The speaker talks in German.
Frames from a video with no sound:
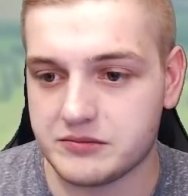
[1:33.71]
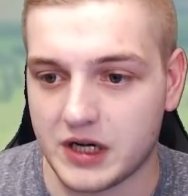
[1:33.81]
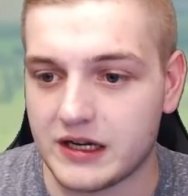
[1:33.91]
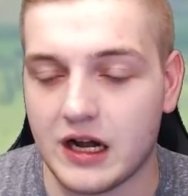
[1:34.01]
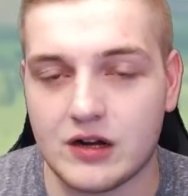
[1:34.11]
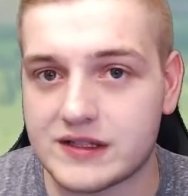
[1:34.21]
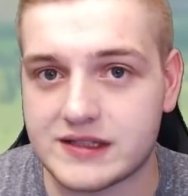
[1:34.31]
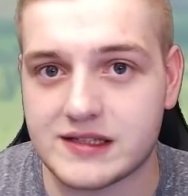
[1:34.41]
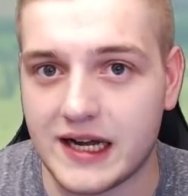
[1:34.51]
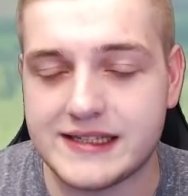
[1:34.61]
Keine Ahnung, was
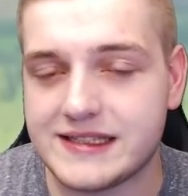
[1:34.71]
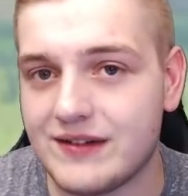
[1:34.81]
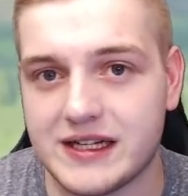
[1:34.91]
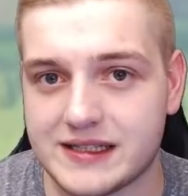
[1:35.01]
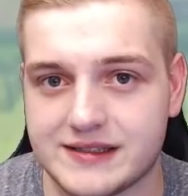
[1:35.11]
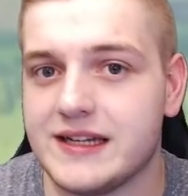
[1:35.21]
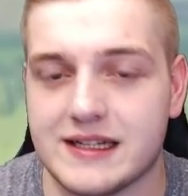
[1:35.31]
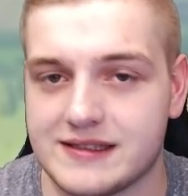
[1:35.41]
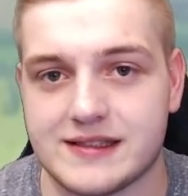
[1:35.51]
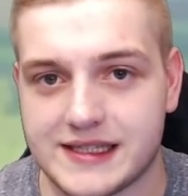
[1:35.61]
das heißt. Ihr werdet das sehen.
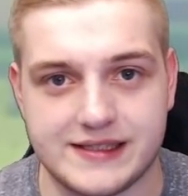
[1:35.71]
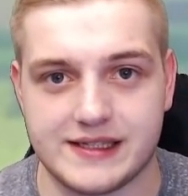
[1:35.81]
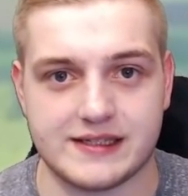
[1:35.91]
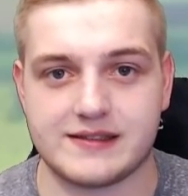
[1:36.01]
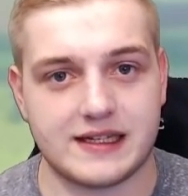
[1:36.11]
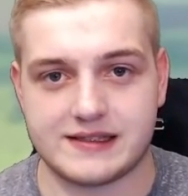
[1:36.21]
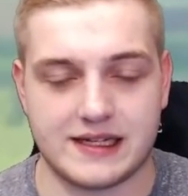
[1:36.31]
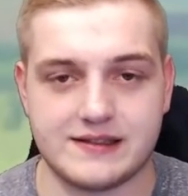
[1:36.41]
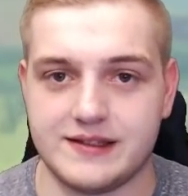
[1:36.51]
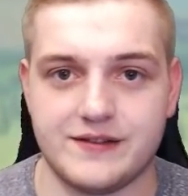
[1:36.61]
Das ist riesig. Das ist das
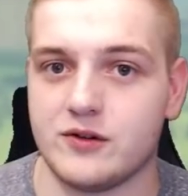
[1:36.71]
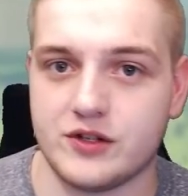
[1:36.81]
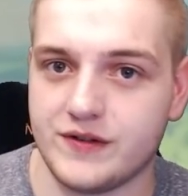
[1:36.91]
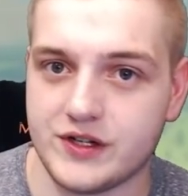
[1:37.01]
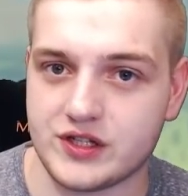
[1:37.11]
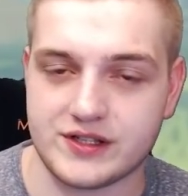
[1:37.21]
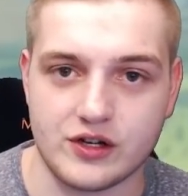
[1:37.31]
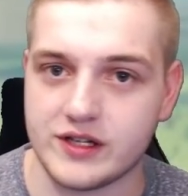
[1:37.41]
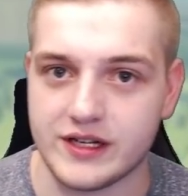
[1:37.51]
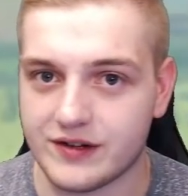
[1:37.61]
ganze Ding von Twitch. Das
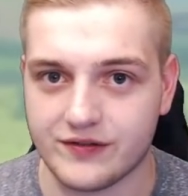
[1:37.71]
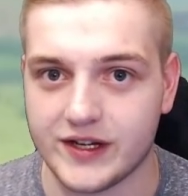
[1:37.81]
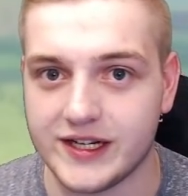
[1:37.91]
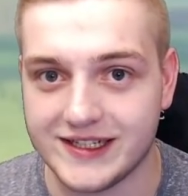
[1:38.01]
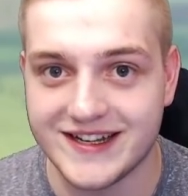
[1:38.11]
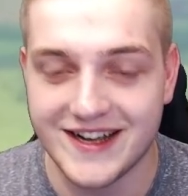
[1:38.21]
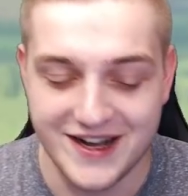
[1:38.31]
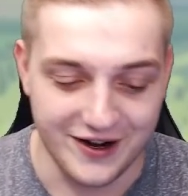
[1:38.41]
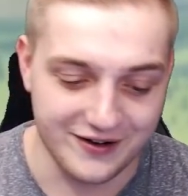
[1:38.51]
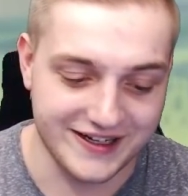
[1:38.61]
könnt ihr nicht verfehlen.
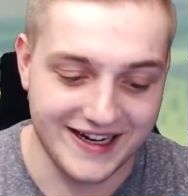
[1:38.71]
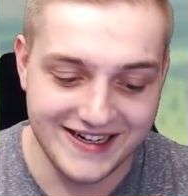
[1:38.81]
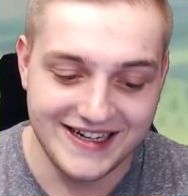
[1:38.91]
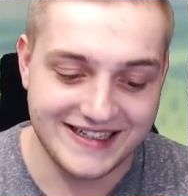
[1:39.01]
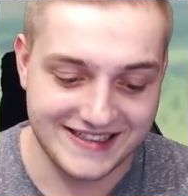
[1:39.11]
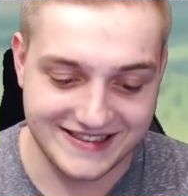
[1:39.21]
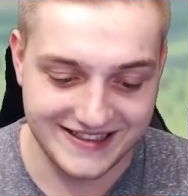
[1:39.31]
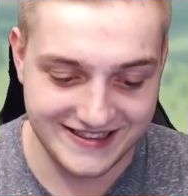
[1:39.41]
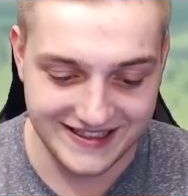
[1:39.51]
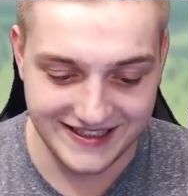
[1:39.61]
Okay, das
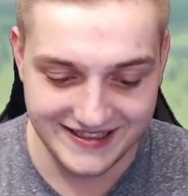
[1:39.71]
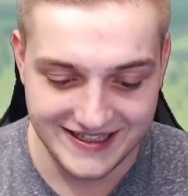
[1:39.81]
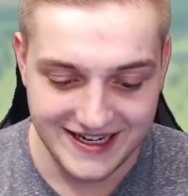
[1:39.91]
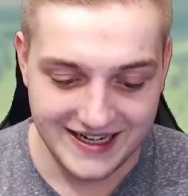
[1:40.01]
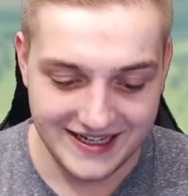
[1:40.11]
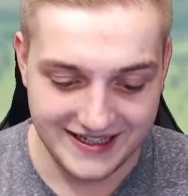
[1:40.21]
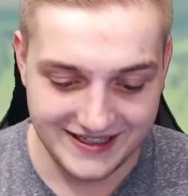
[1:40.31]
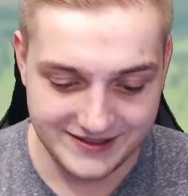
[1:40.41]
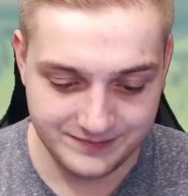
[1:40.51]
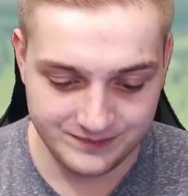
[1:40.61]
kriegt ihr hin.
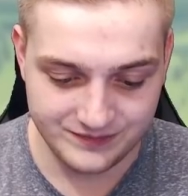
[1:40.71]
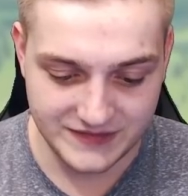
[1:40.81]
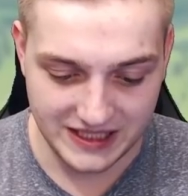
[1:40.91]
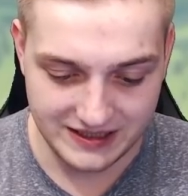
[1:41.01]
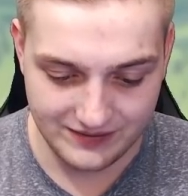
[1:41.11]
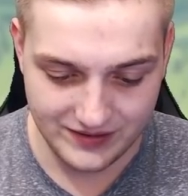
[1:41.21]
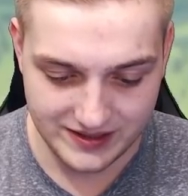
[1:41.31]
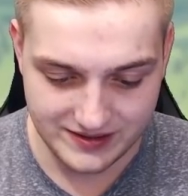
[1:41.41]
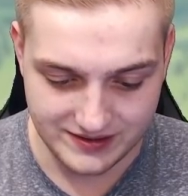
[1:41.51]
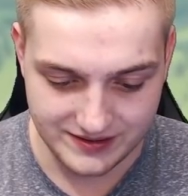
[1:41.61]
Ähm, dann haben wir
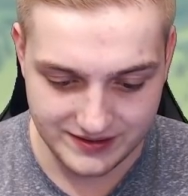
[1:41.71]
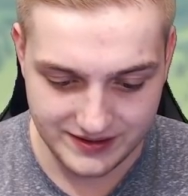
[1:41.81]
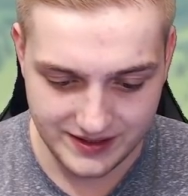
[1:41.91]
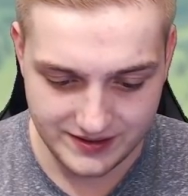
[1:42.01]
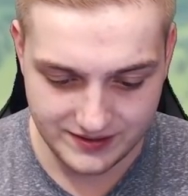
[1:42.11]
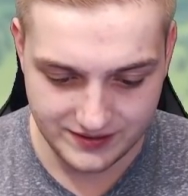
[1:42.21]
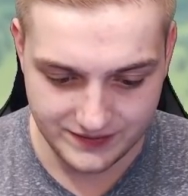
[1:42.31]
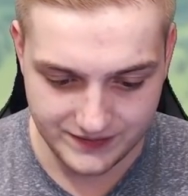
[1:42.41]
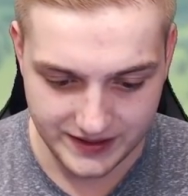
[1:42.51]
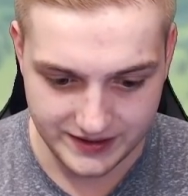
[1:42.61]
das nächste
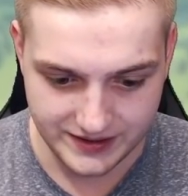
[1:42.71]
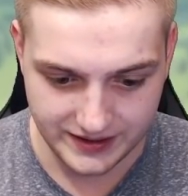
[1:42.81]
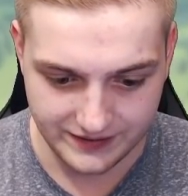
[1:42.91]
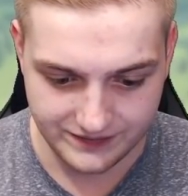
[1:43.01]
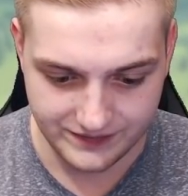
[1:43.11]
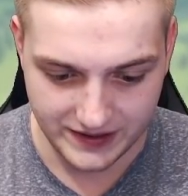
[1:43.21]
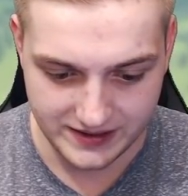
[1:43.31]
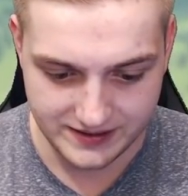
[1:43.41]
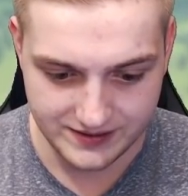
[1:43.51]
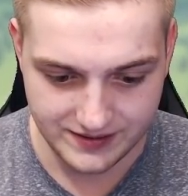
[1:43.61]
Fan-Treffen,
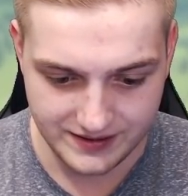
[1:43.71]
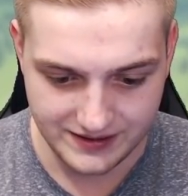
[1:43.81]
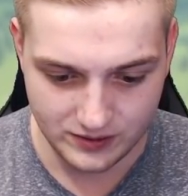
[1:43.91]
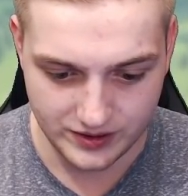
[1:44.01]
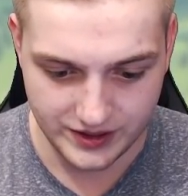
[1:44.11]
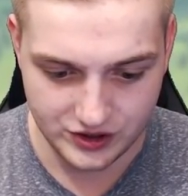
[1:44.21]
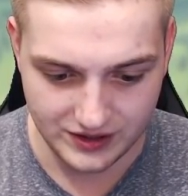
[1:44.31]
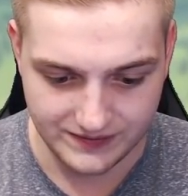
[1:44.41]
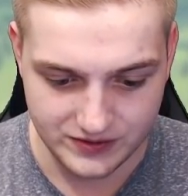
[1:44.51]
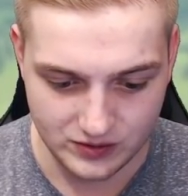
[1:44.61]
falls ihr es in der Woche nicht
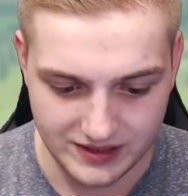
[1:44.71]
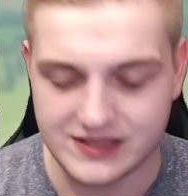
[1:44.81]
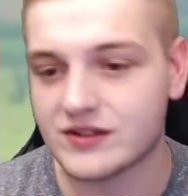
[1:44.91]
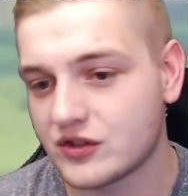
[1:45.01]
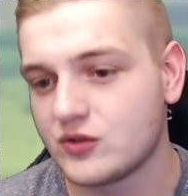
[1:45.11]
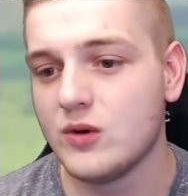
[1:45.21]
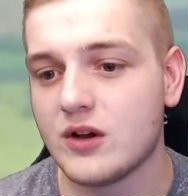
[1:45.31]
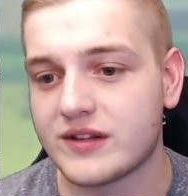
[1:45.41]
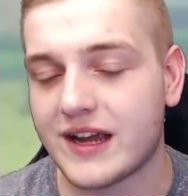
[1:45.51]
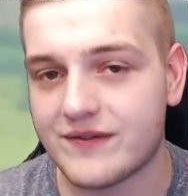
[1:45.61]
schaffen solltet. Also das
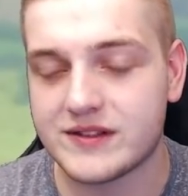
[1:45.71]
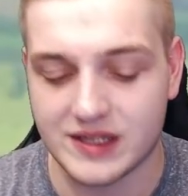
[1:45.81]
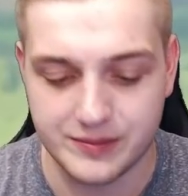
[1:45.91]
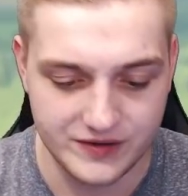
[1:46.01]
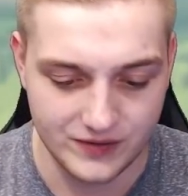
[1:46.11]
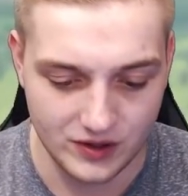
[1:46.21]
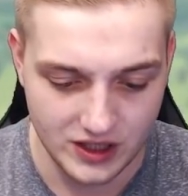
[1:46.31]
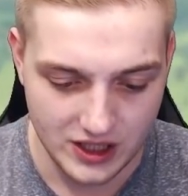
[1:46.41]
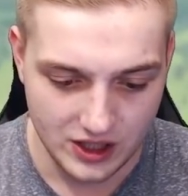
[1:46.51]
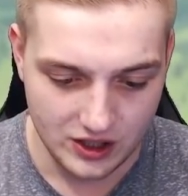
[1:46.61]
coole Treffen ist am Mittwoch.
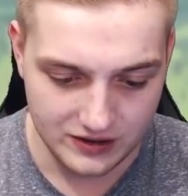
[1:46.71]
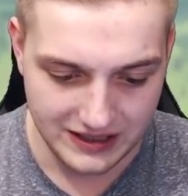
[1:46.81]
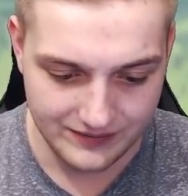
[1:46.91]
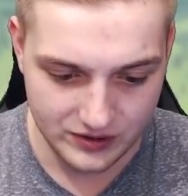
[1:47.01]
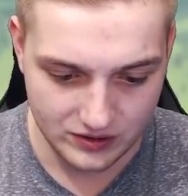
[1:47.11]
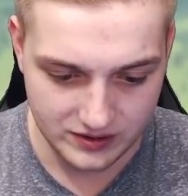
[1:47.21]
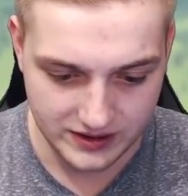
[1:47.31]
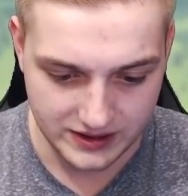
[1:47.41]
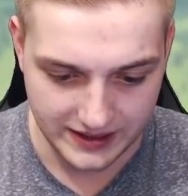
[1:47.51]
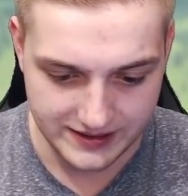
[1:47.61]
Und dann haben wir noch ein
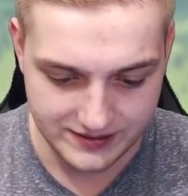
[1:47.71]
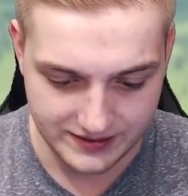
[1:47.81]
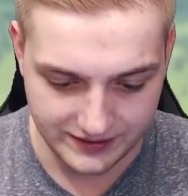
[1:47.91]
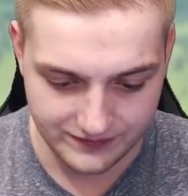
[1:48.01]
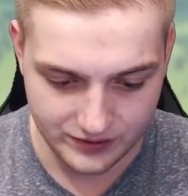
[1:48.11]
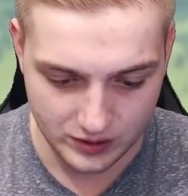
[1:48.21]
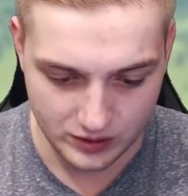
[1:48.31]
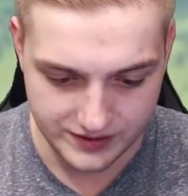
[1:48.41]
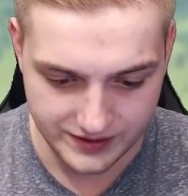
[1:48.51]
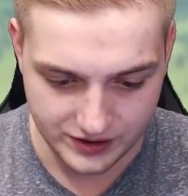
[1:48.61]
kleines Treffen für die
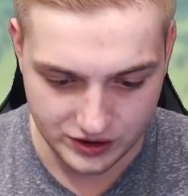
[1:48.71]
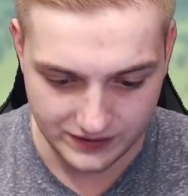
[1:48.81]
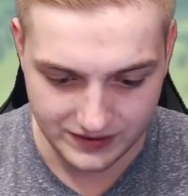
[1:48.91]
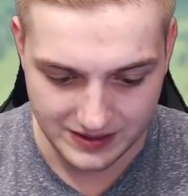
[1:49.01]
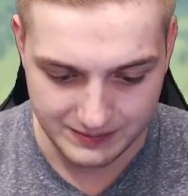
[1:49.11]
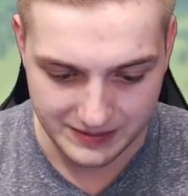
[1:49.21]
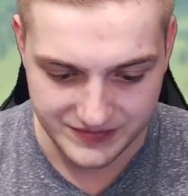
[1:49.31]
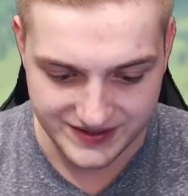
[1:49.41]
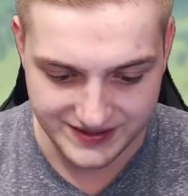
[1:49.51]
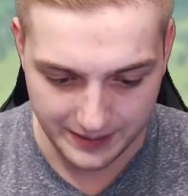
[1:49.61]
Leute, die es nicht geschafft haben, am
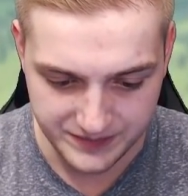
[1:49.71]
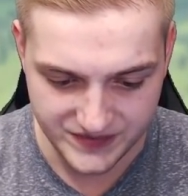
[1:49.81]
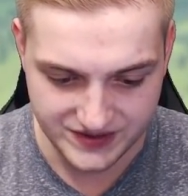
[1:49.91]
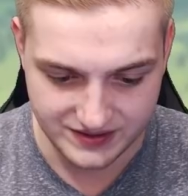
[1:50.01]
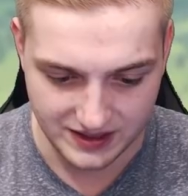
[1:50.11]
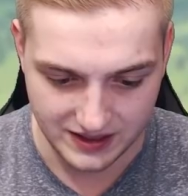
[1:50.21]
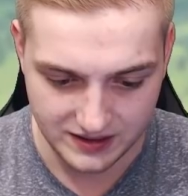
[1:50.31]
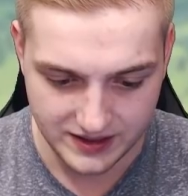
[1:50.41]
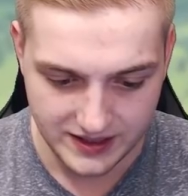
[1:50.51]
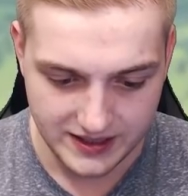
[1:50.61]
Samstag